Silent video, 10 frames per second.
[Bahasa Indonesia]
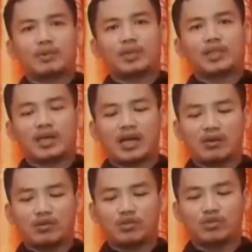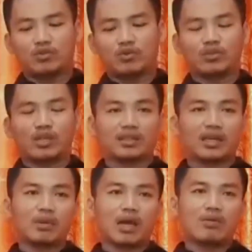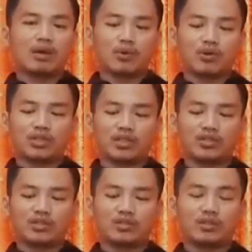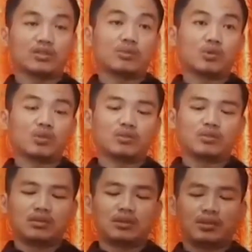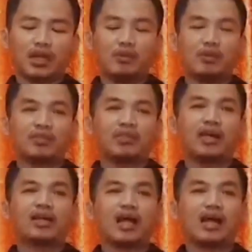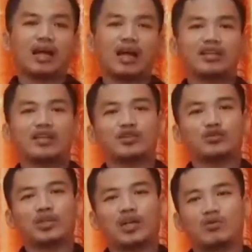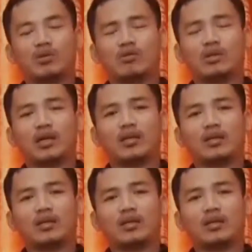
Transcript: Oleh karenanya pemerintah harus turut serta mengawal proses tersebut dan memastikan hak-haknya sesuai dengan